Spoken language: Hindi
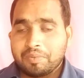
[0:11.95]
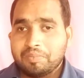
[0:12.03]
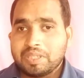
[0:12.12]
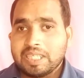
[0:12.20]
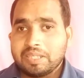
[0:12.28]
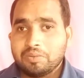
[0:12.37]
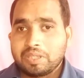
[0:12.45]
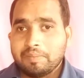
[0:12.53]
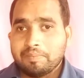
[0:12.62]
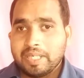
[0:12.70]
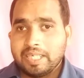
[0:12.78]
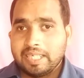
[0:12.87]
आपको बता दूं
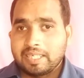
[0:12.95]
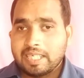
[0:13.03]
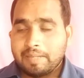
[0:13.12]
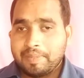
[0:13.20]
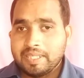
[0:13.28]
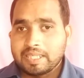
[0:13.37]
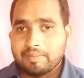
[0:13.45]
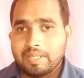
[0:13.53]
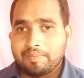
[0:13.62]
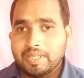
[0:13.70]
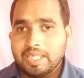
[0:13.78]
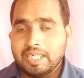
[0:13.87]
कि मैंने काफ़ी
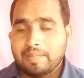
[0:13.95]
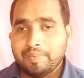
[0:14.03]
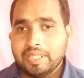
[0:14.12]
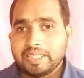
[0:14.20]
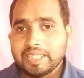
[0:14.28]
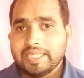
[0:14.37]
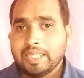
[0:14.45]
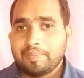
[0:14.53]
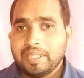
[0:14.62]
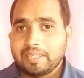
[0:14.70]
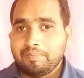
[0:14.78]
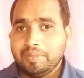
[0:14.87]
समय पहले अपने
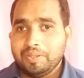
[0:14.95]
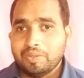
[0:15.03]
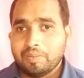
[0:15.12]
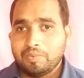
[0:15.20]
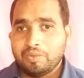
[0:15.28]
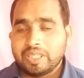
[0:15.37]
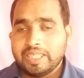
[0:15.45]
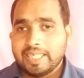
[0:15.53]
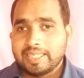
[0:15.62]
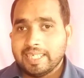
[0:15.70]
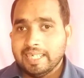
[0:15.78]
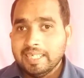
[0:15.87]
चैनल पे एक वीडियो अपलोड
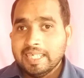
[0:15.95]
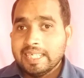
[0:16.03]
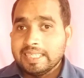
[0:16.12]
किया था